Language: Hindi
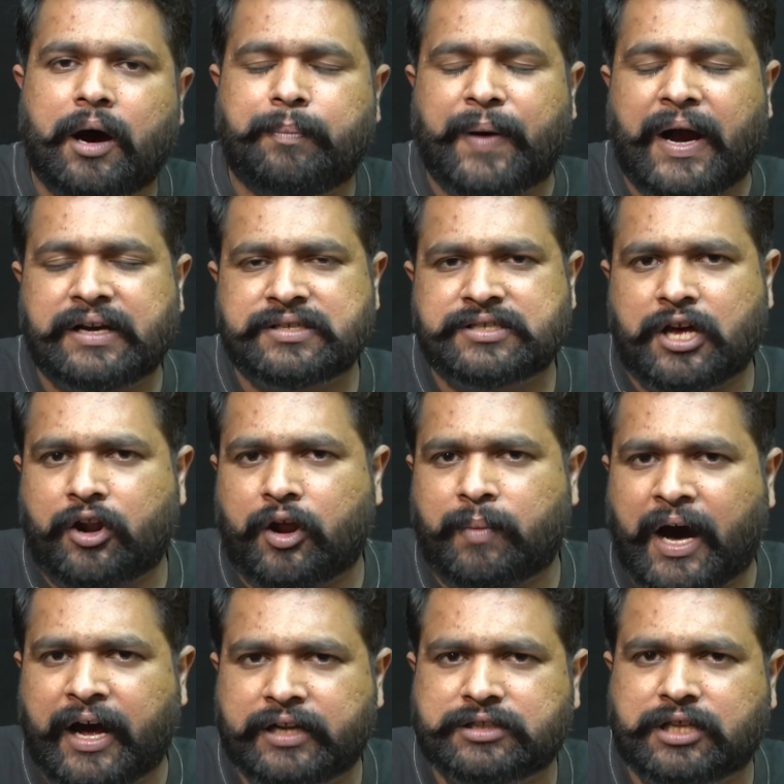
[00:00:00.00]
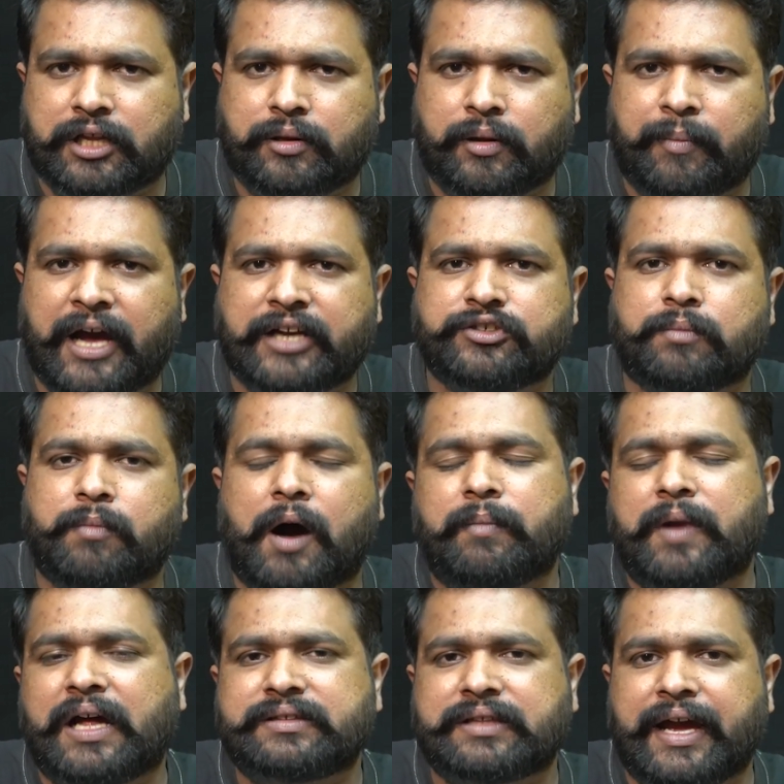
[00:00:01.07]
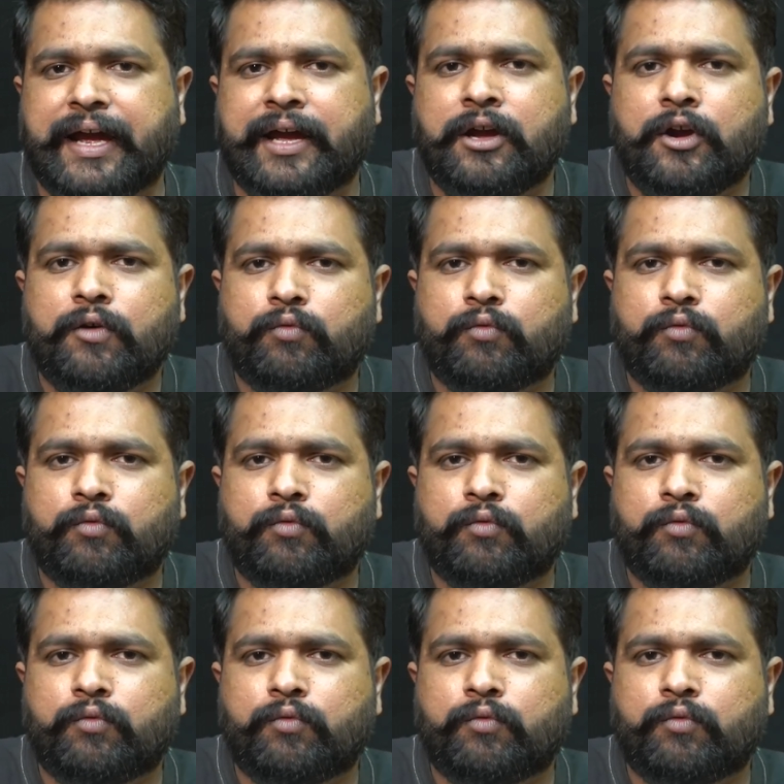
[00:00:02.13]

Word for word: पाकिस्तान और भारत के दरमियान जो मामला हैं